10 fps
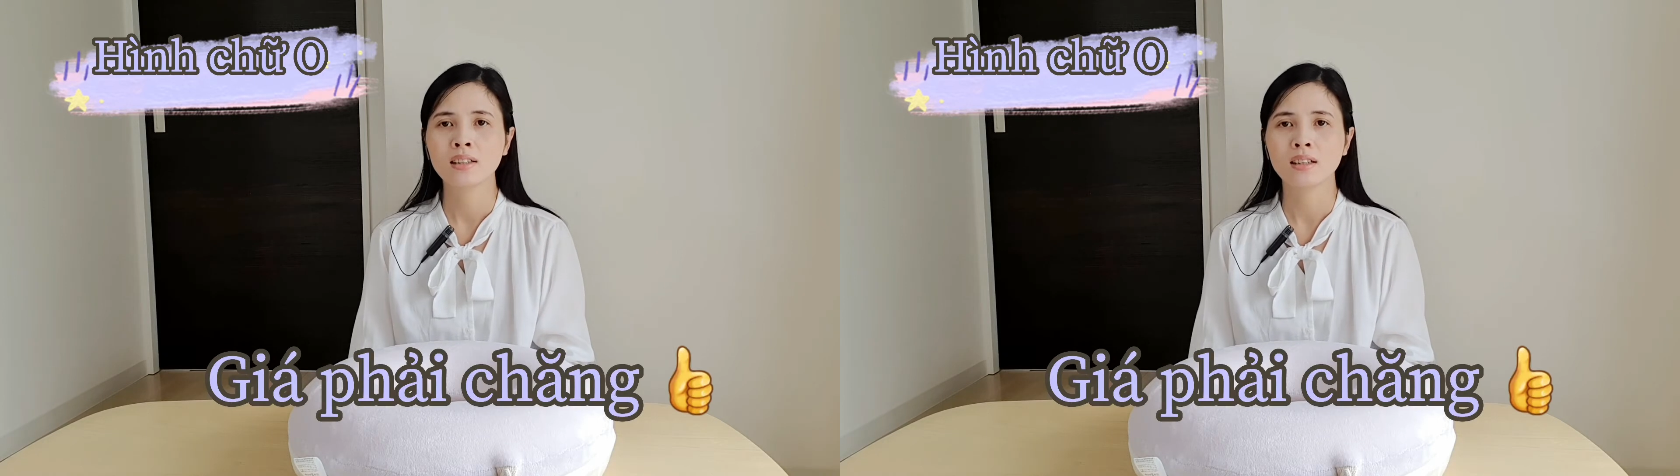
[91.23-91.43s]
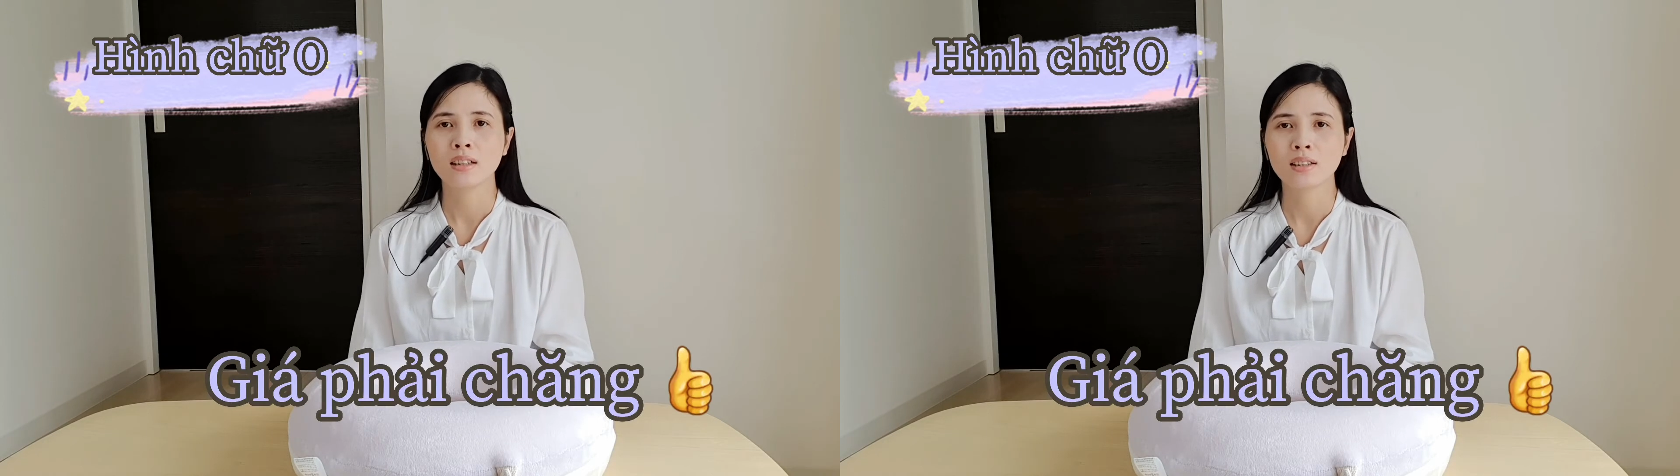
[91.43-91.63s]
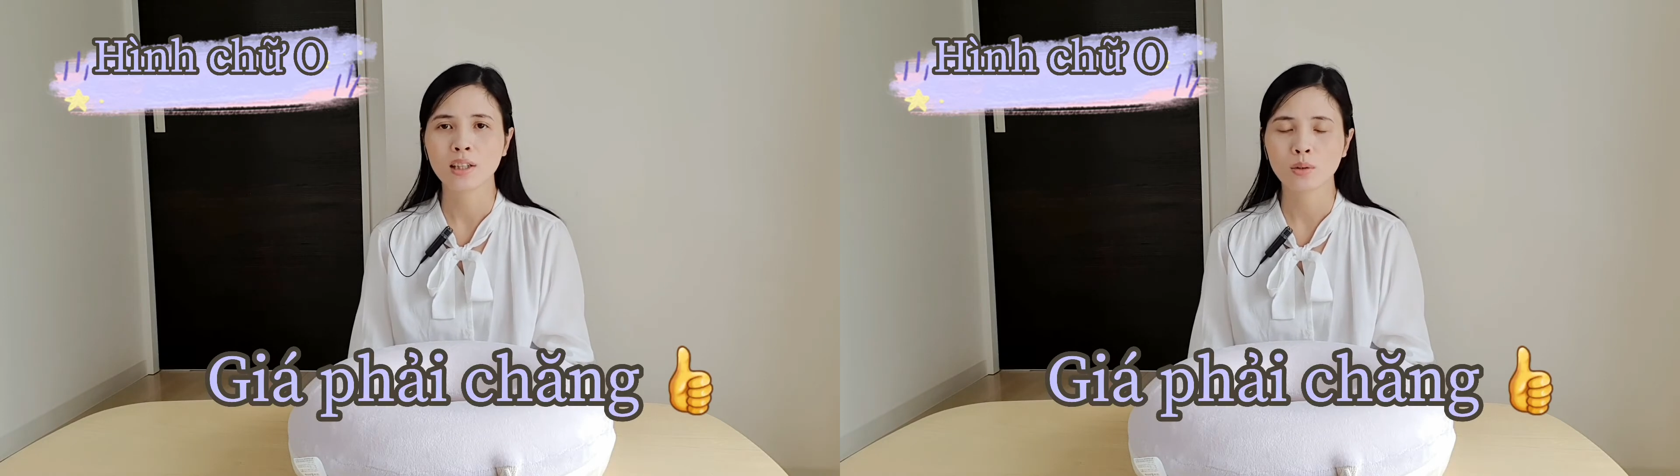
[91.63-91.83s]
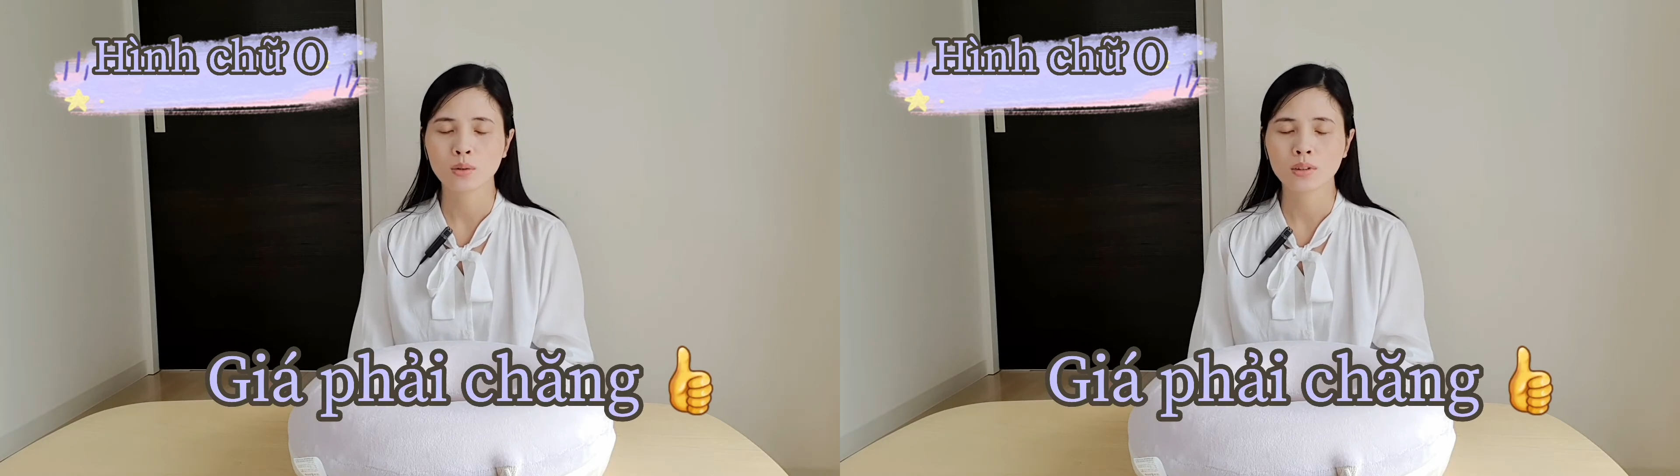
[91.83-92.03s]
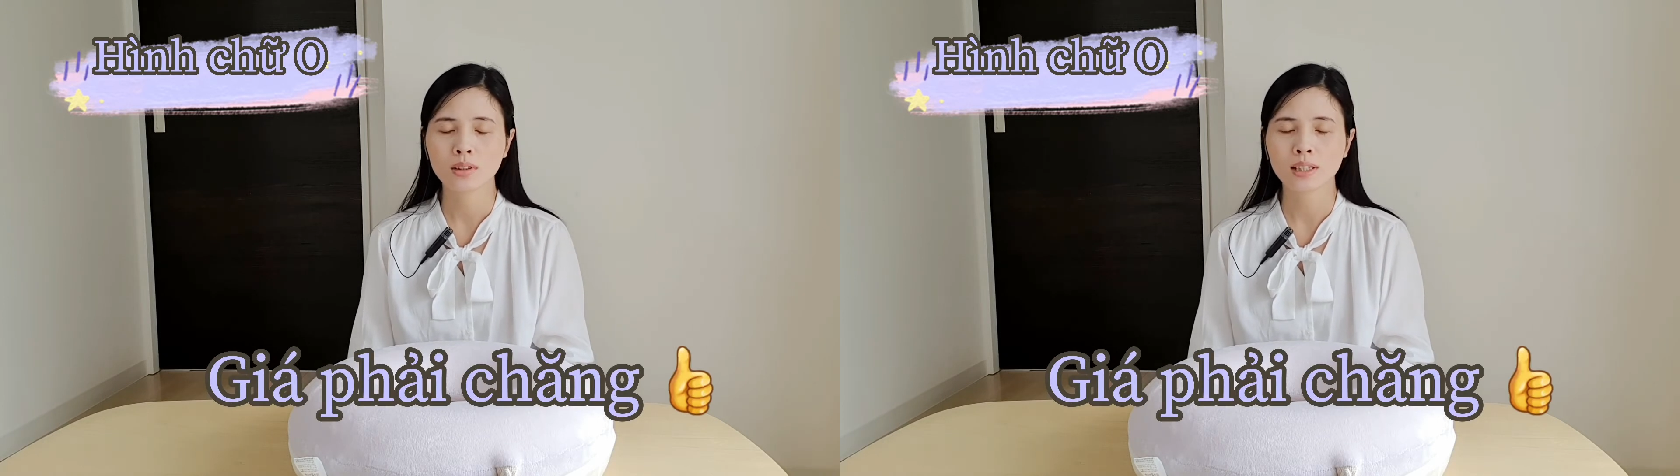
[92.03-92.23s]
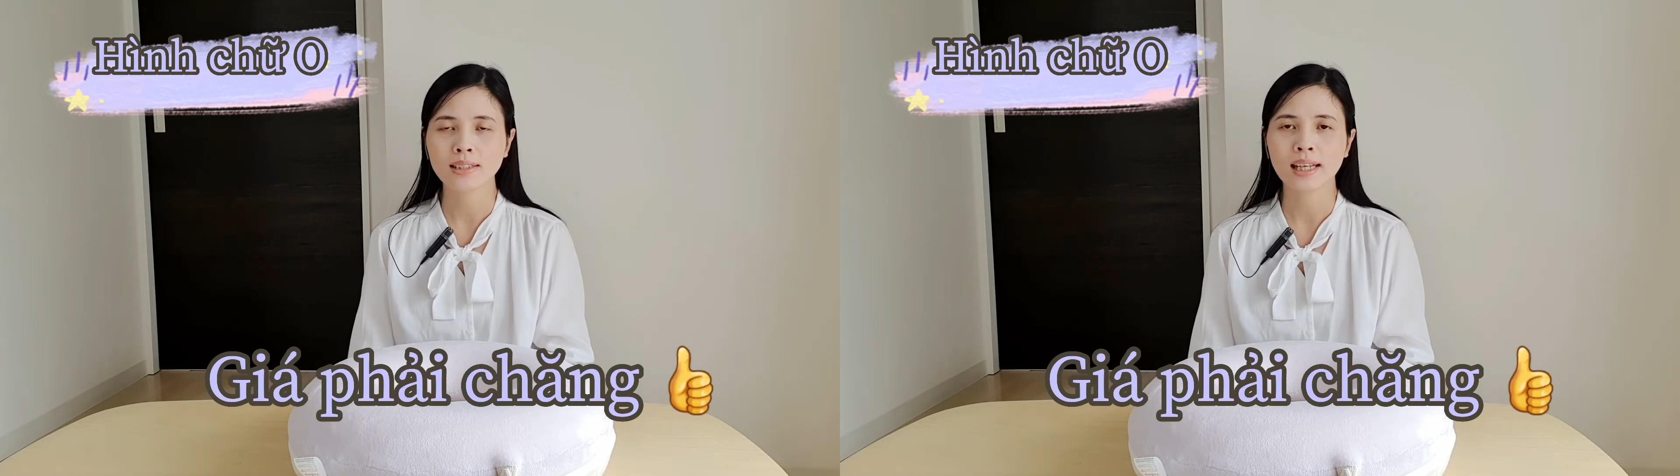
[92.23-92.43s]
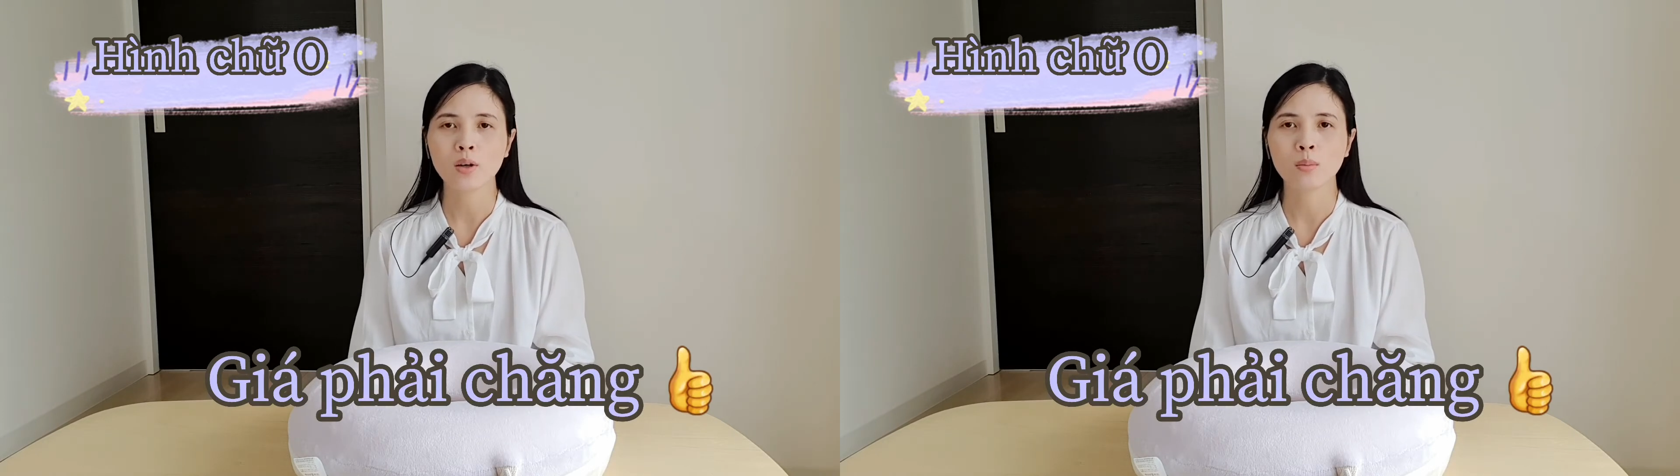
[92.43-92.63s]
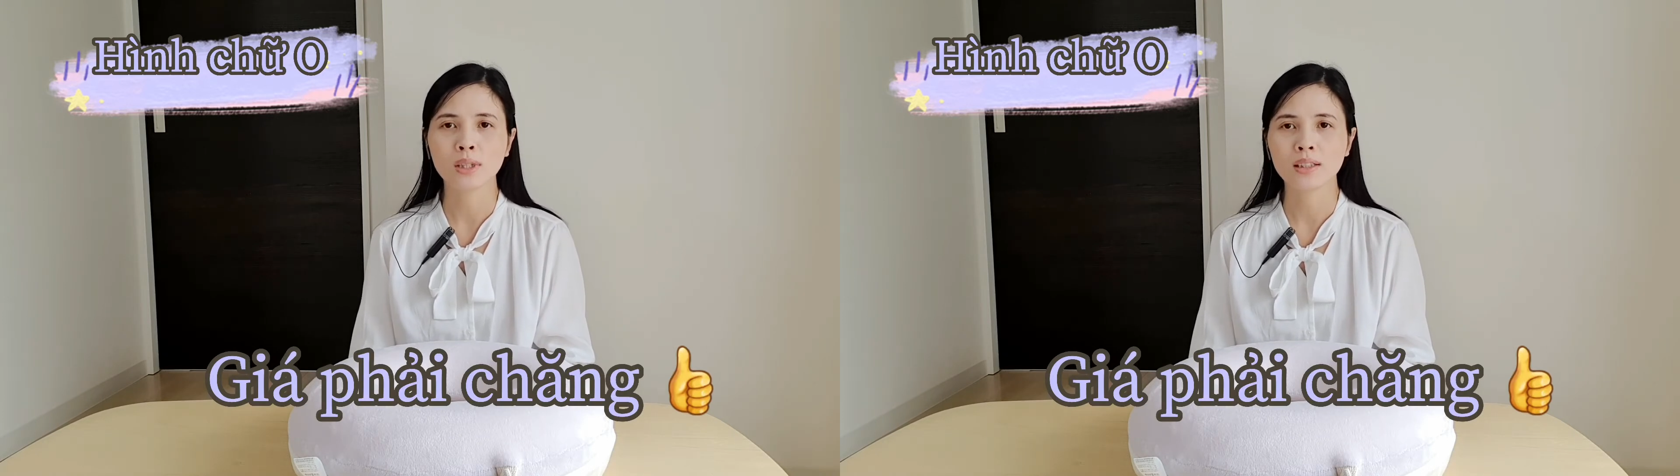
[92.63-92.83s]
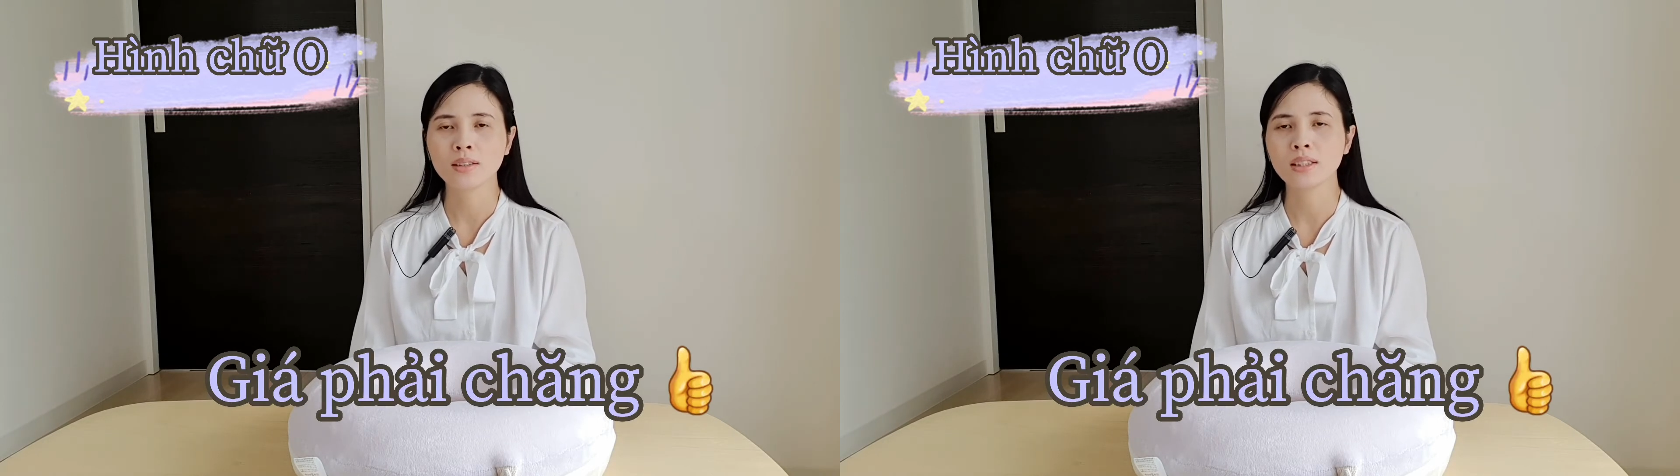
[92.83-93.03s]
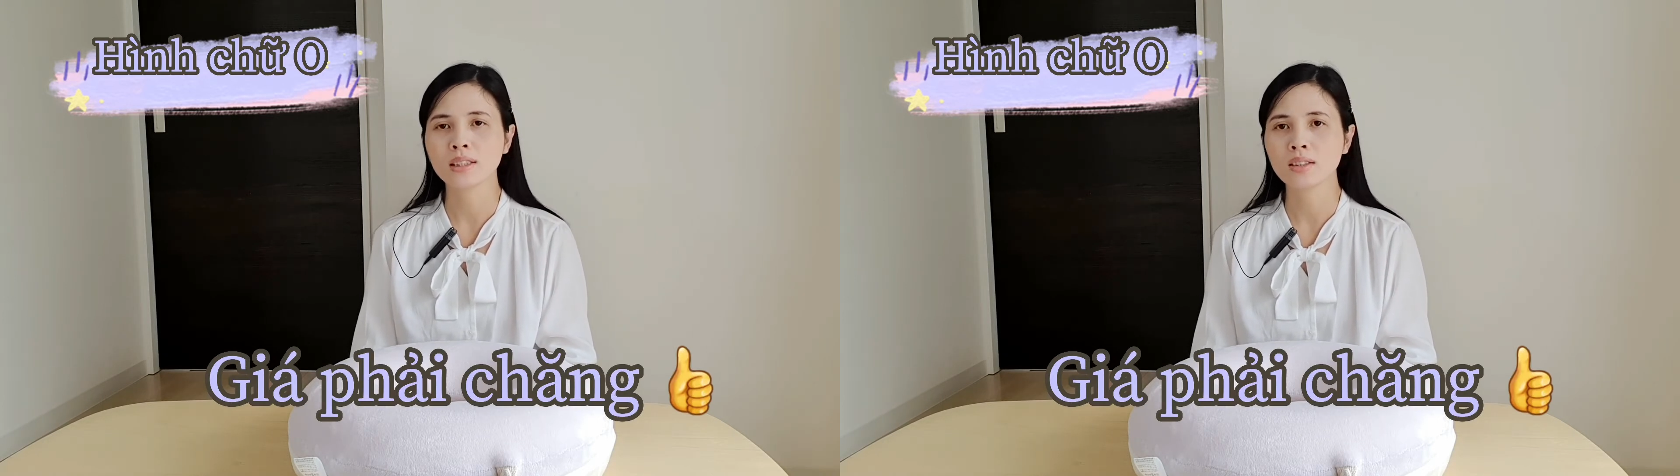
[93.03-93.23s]
à, theo đánh giá của mình nó
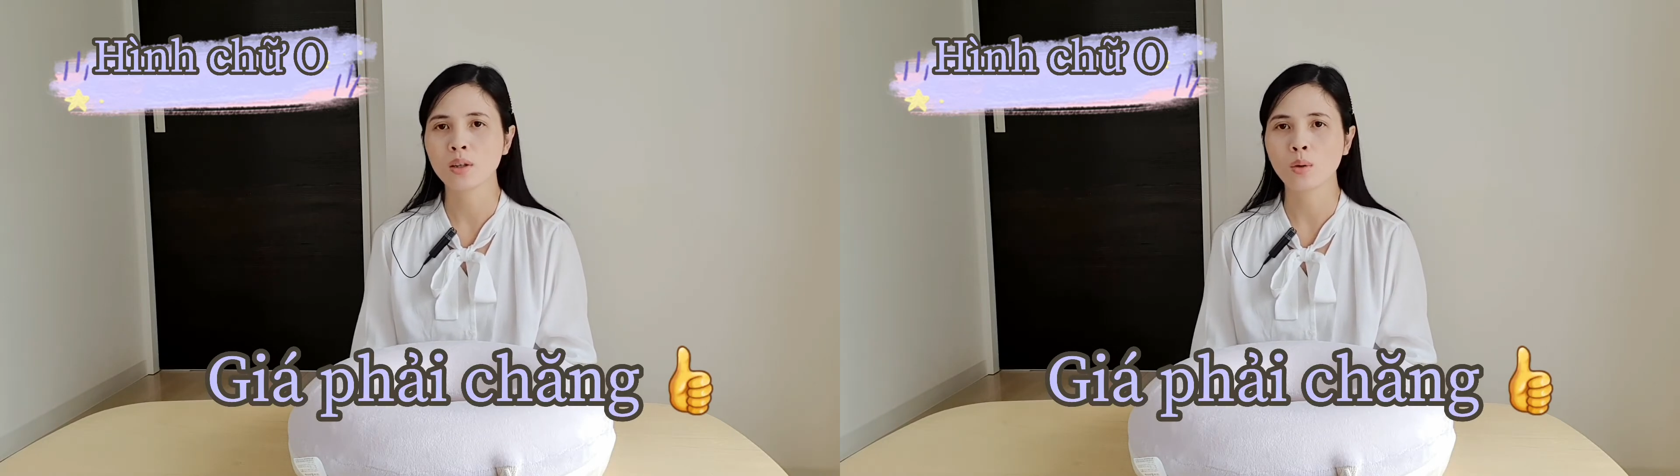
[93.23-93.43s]
chỉ rơi vào